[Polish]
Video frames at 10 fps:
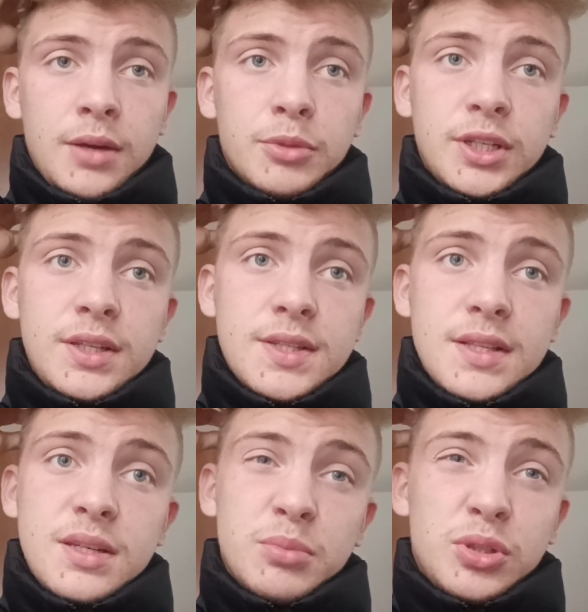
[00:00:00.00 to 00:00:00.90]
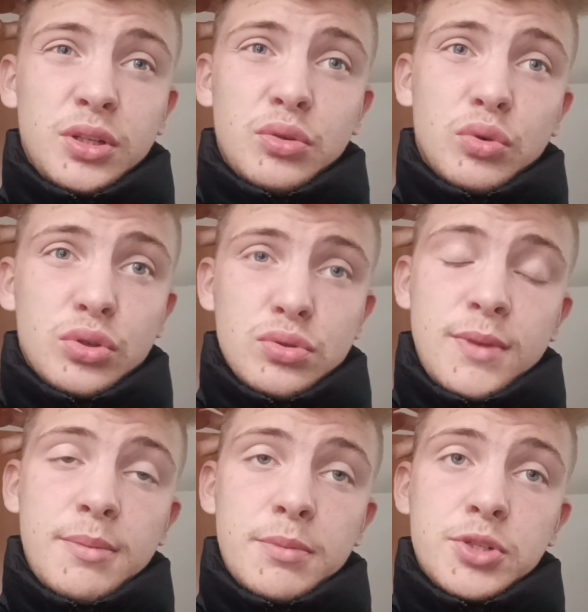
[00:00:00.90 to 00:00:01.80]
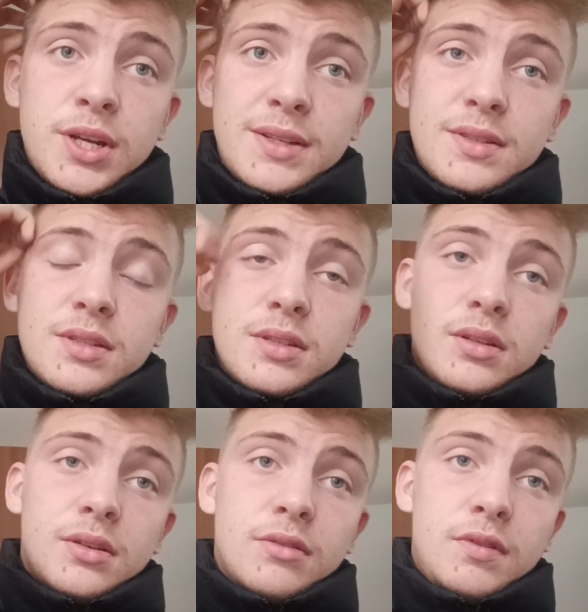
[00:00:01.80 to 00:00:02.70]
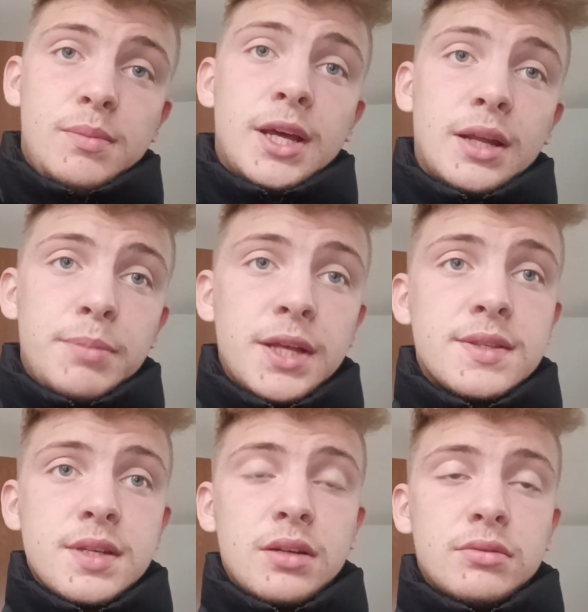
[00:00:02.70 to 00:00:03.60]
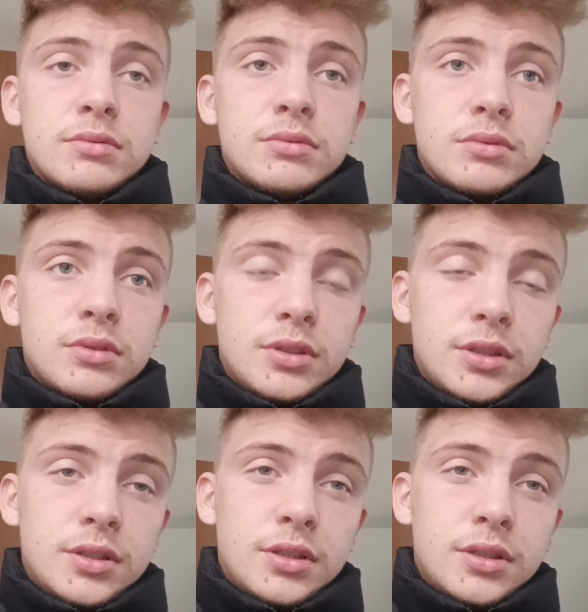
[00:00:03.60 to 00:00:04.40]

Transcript: Modernizację budynku rozumiemy przez e, wymiana pieca, e,